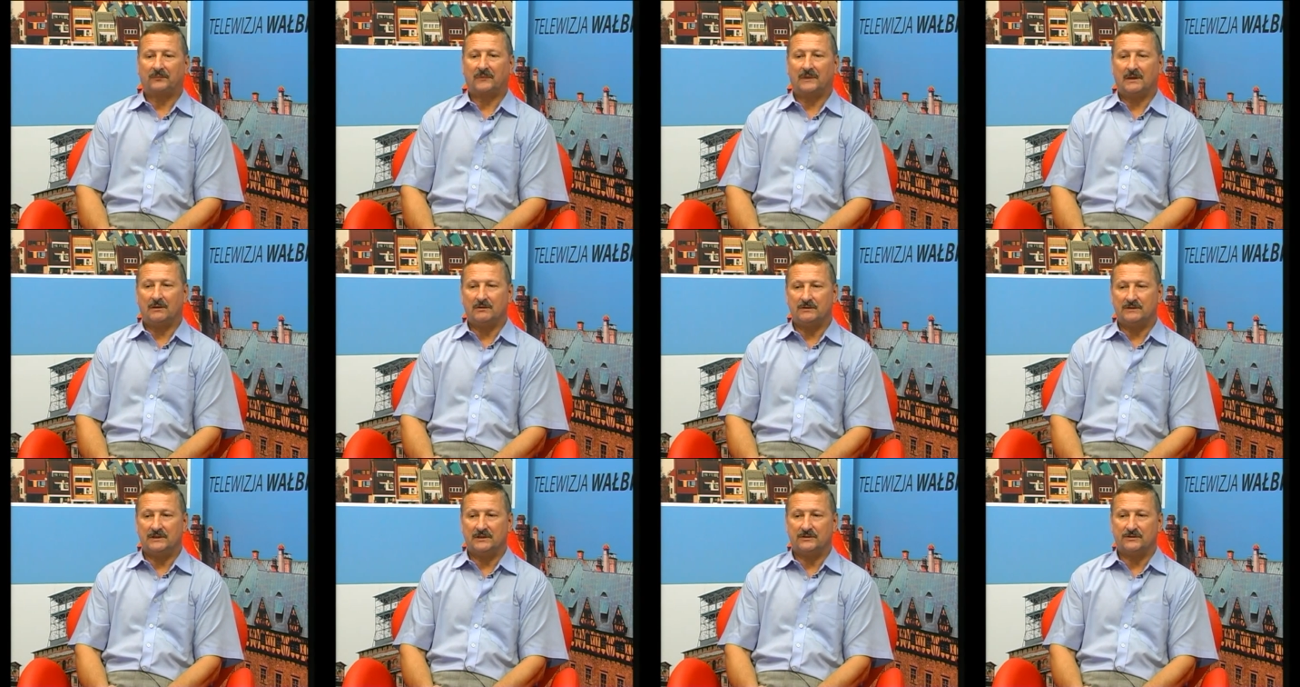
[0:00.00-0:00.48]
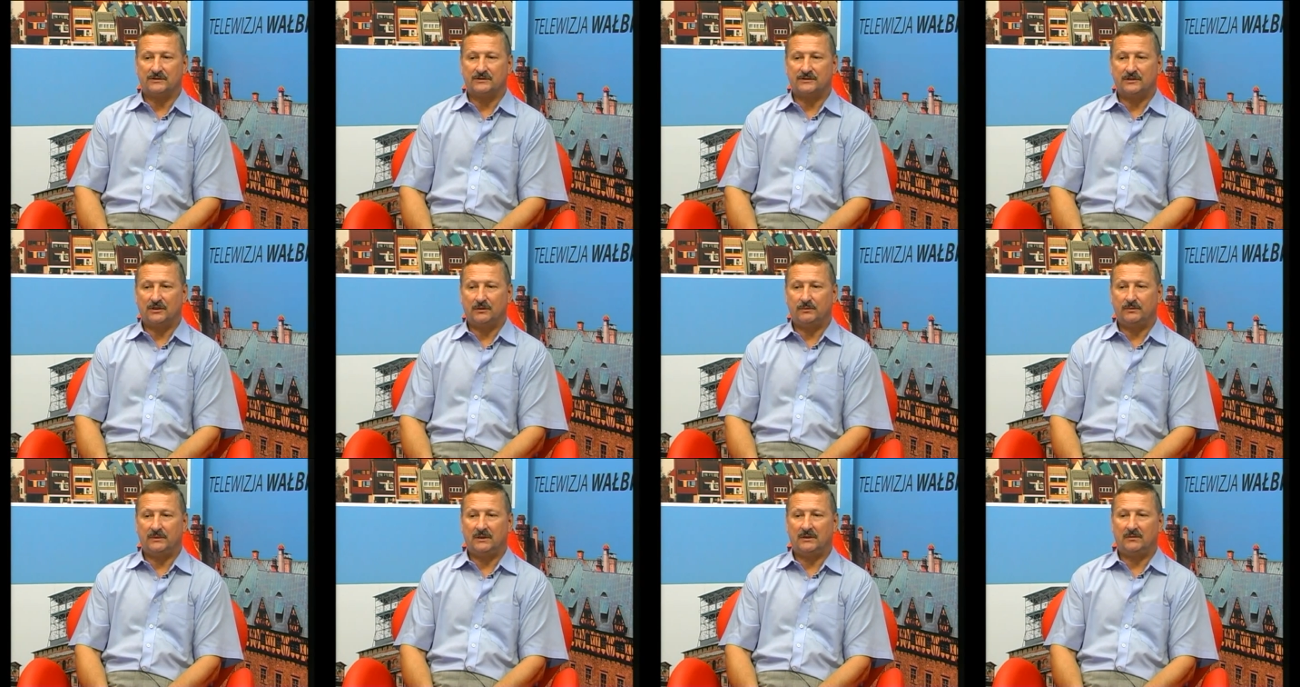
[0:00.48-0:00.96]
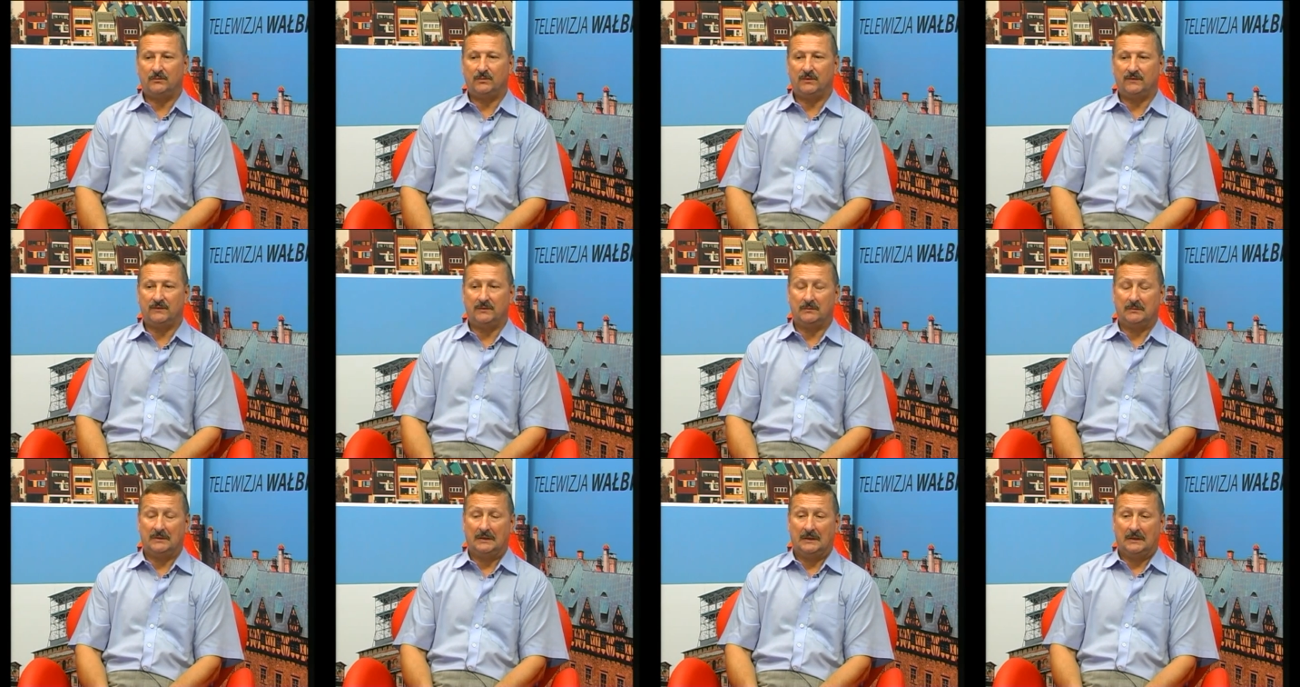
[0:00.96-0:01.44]
dało znać o sobie,
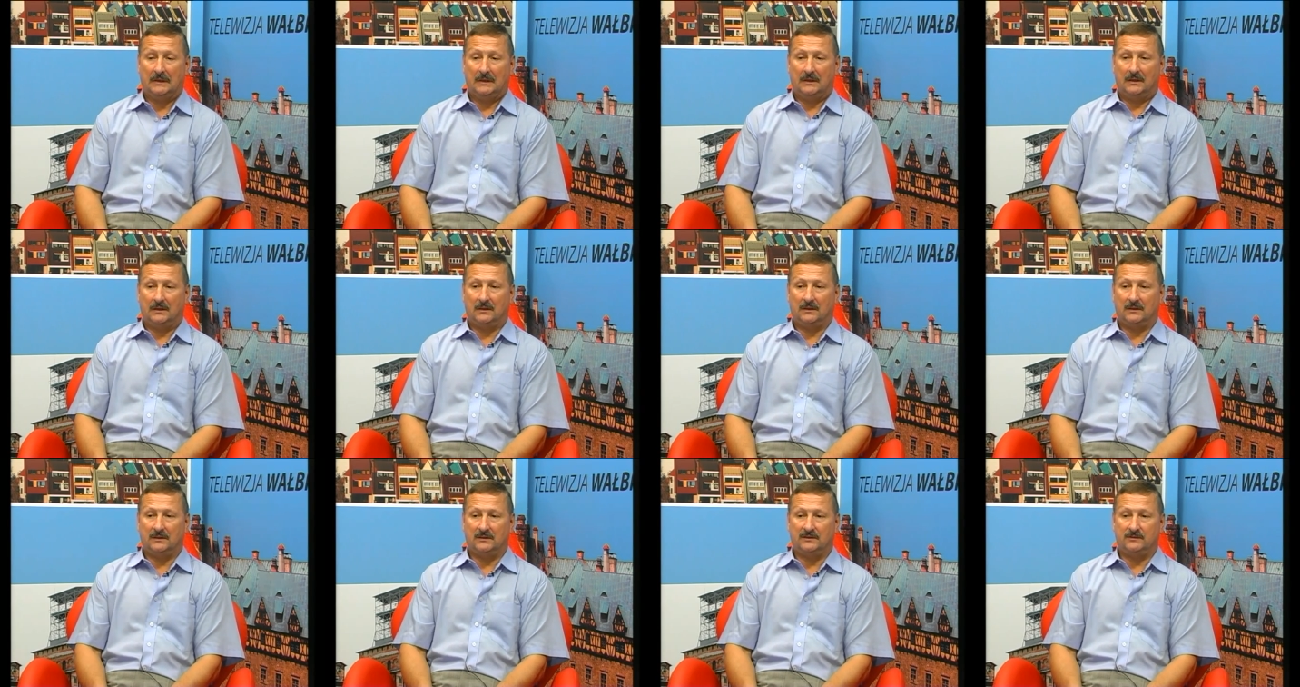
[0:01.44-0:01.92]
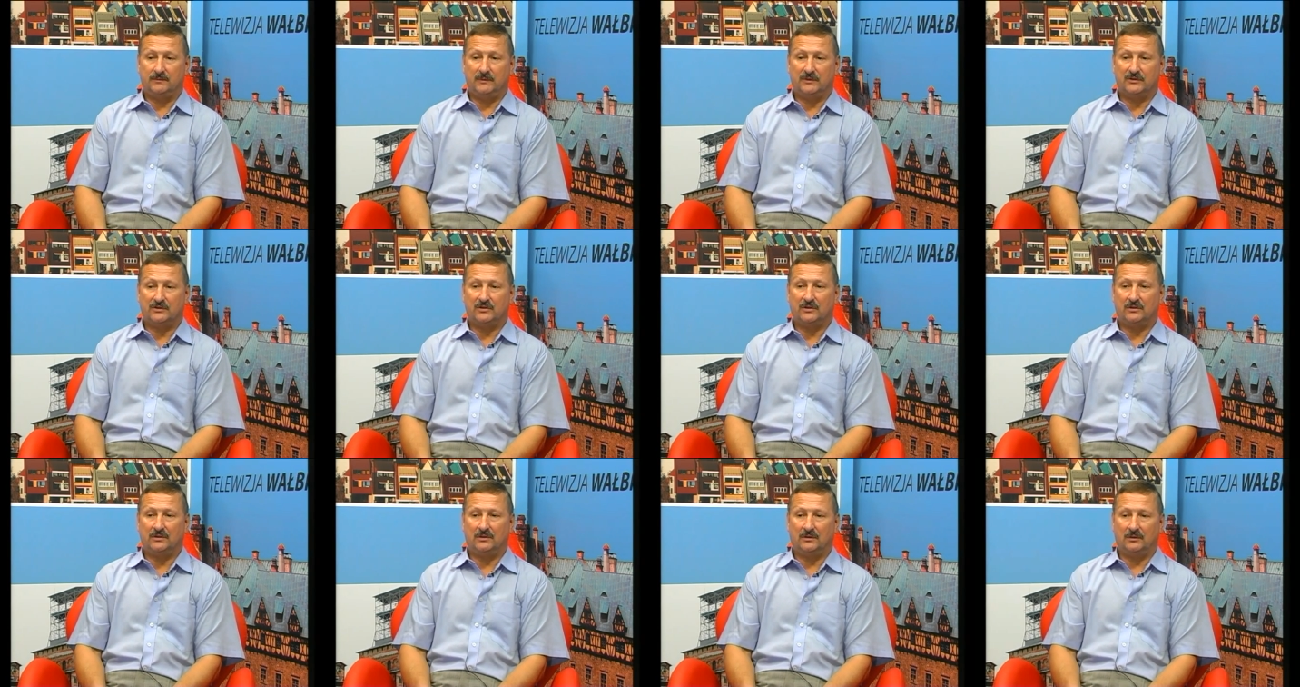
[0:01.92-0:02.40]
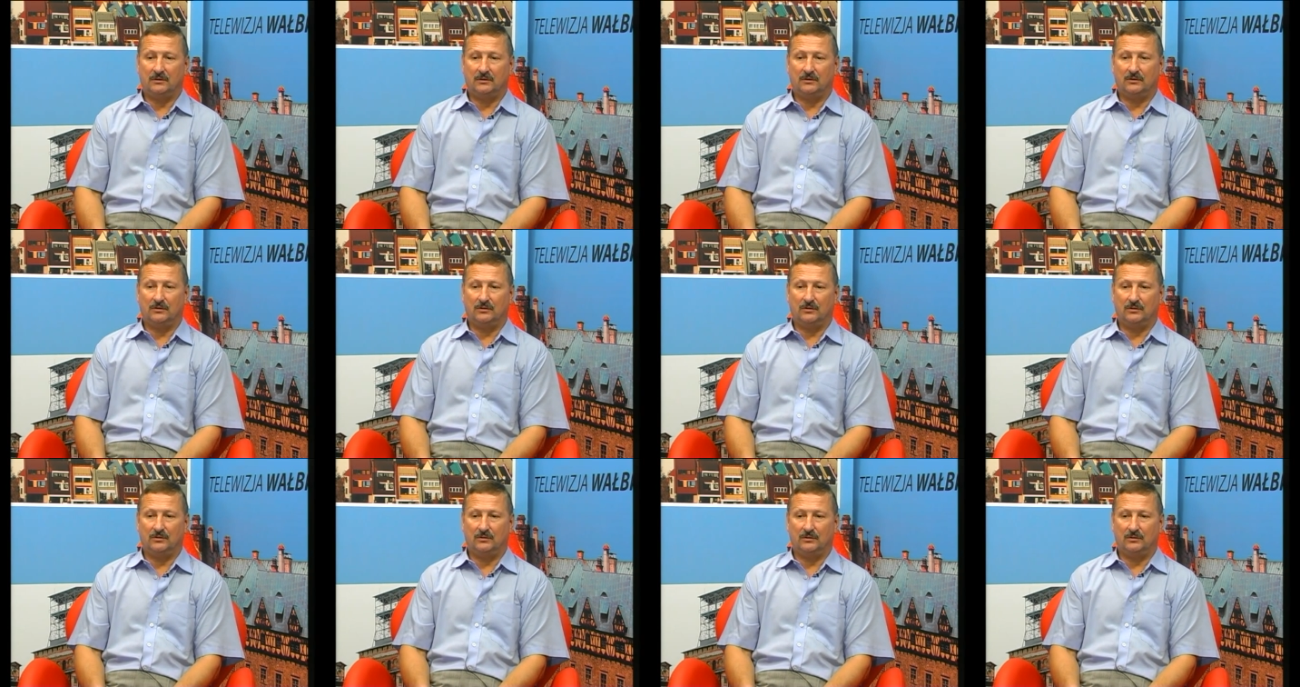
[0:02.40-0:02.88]
bowiem y, zmniejszono,